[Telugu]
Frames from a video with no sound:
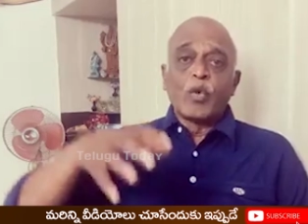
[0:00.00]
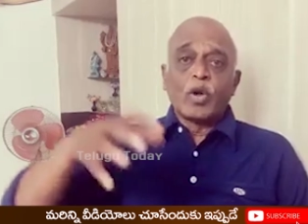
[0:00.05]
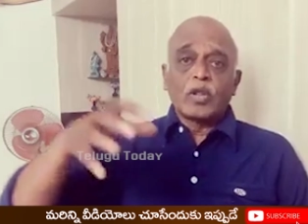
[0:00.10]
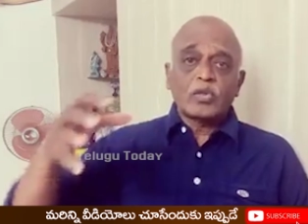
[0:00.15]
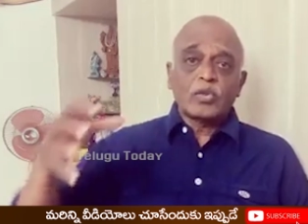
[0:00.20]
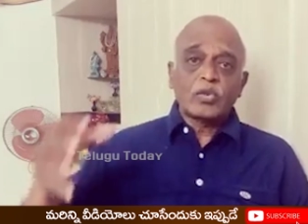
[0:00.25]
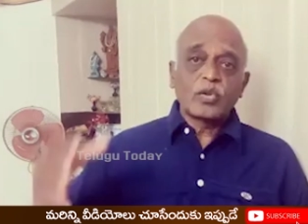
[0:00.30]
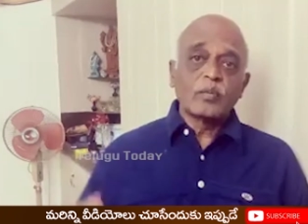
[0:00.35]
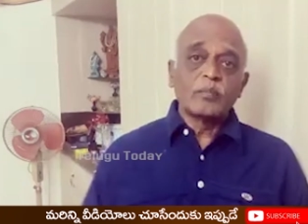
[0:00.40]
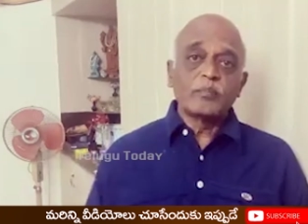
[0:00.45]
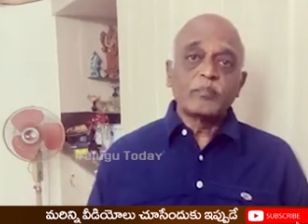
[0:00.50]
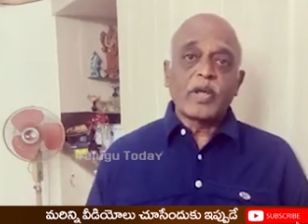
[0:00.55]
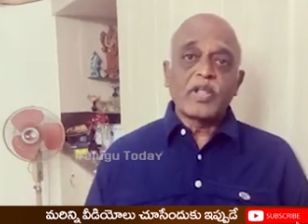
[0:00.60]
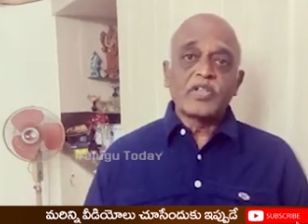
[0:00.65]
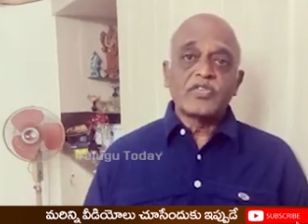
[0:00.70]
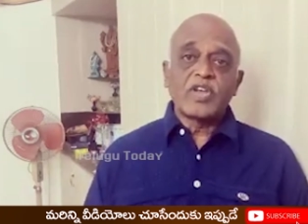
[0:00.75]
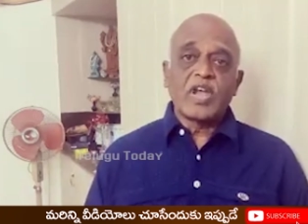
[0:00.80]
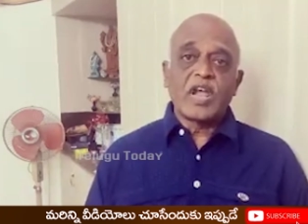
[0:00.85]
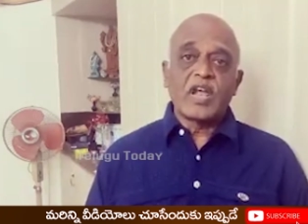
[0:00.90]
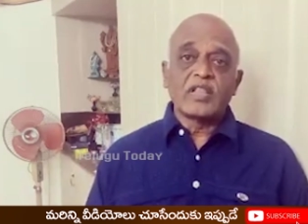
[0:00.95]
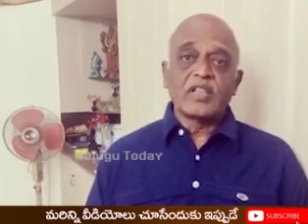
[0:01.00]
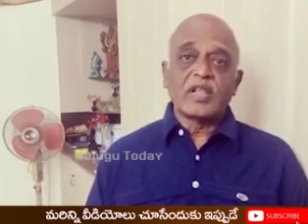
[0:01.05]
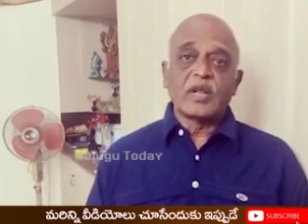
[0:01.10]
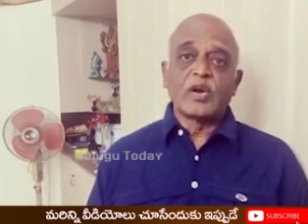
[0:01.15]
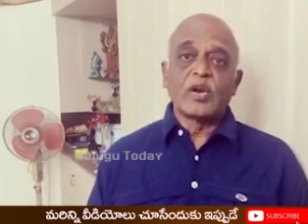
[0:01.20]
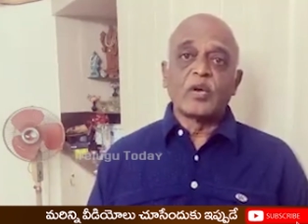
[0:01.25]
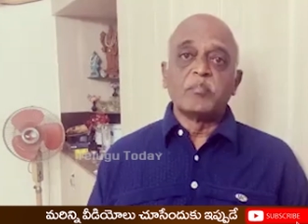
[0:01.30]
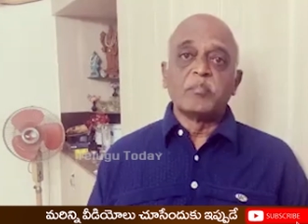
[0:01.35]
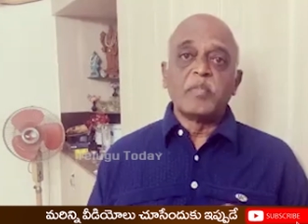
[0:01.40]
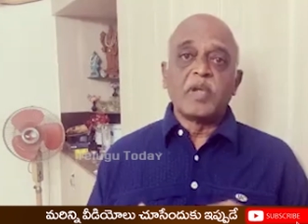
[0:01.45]
మొత్తం
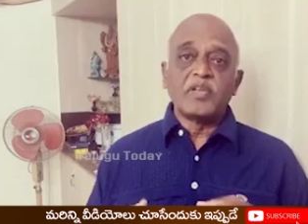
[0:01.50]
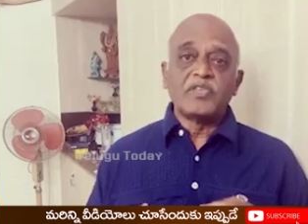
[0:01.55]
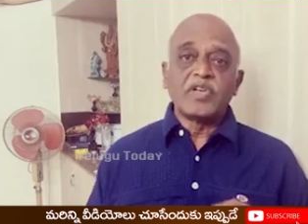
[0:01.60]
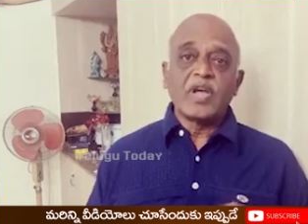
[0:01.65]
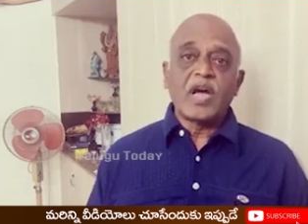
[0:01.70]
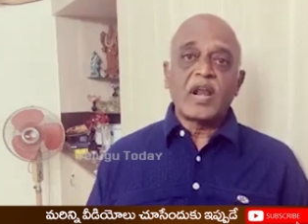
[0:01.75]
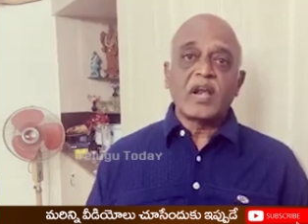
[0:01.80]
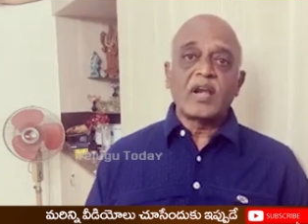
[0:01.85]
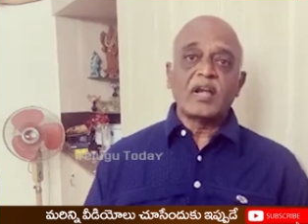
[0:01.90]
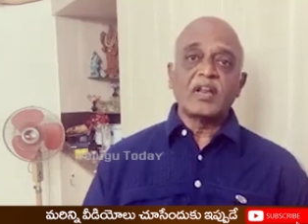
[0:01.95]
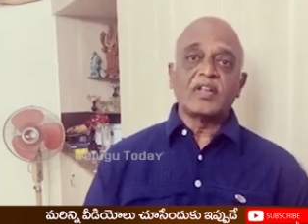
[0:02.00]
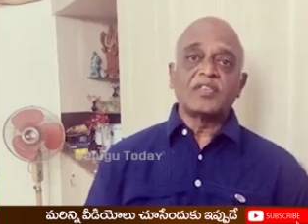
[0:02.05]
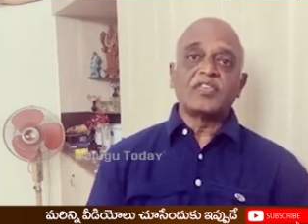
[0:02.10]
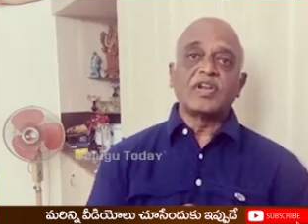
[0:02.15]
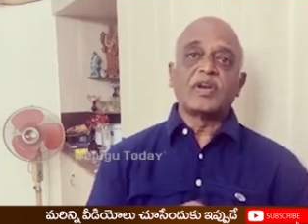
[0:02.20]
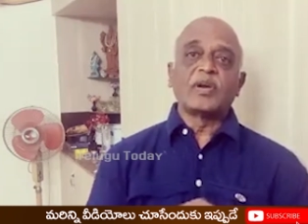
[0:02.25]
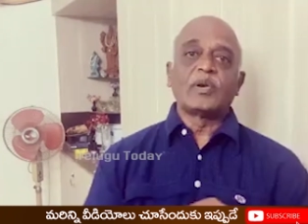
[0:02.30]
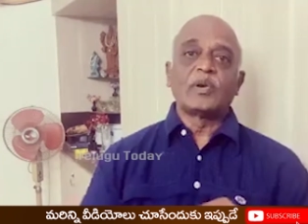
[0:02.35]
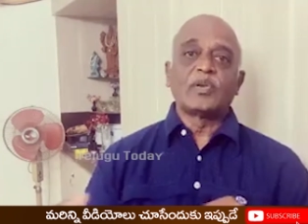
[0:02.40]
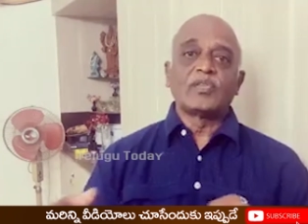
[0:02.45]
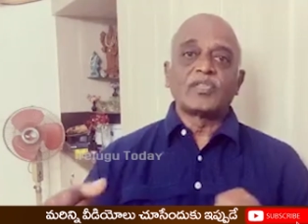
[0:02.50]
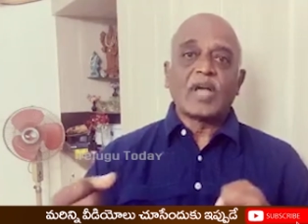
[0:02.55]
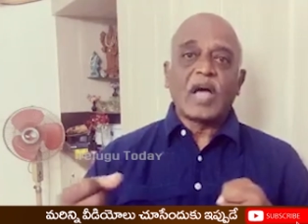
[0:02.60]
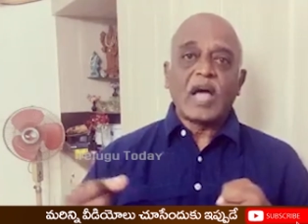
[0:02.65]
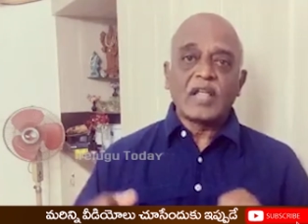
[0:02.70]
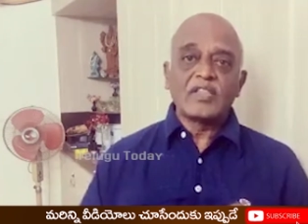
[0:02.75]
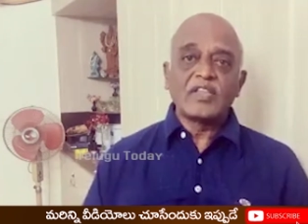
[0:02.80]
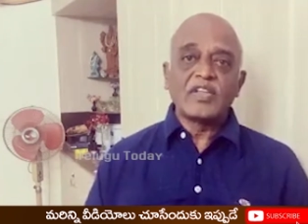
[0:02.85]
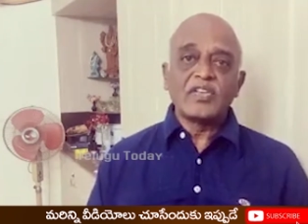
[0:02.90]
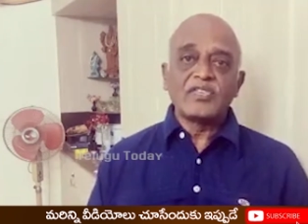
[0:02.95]
పంచాయతీల్లో మెజారిటీ సీట్లు
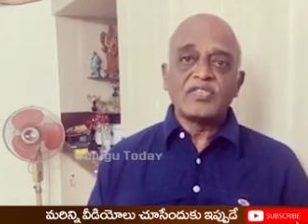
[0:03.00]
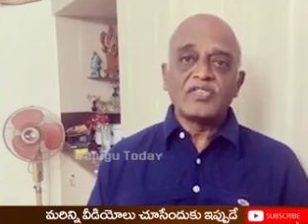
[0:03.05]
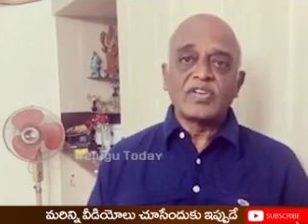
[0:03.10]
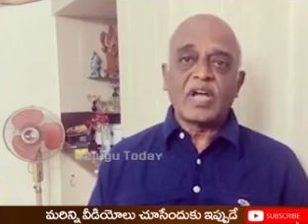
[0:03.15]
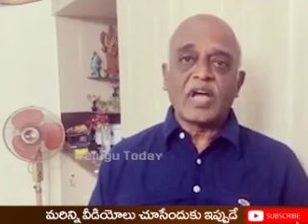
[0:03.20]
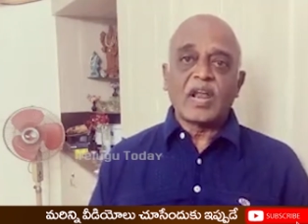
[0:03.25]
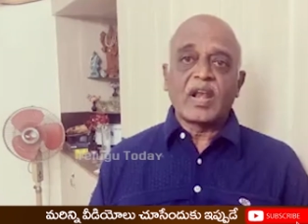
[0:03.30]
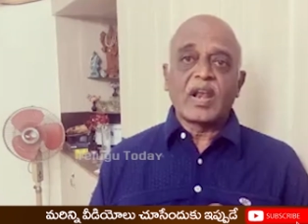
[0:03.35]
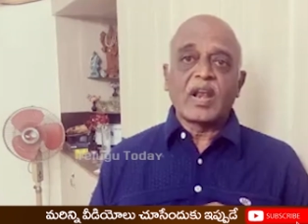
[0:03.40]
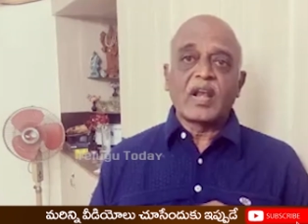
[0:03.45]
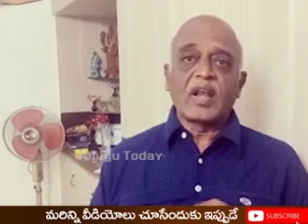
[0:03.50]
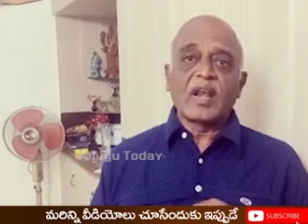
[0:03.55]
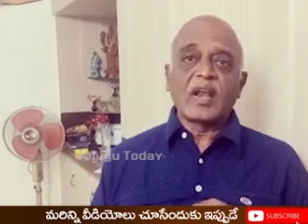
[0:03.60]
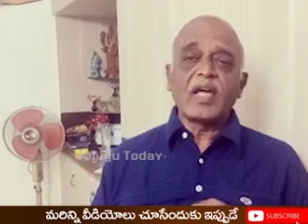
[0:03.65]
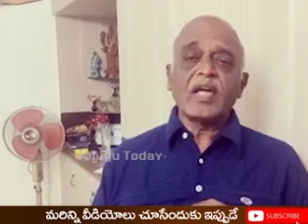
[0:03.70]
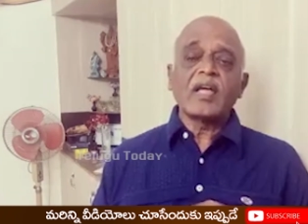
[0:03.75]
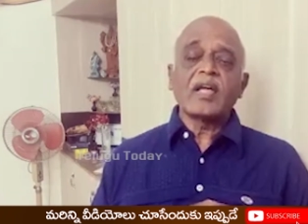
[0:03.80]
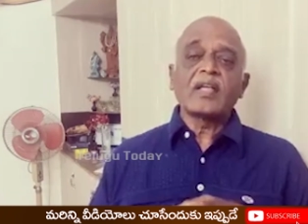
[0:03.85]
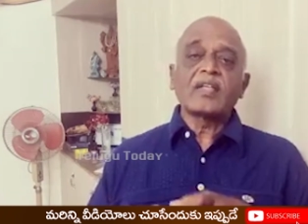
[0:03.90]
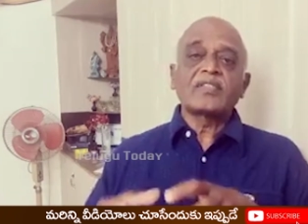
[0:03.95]
సాధించాలన్న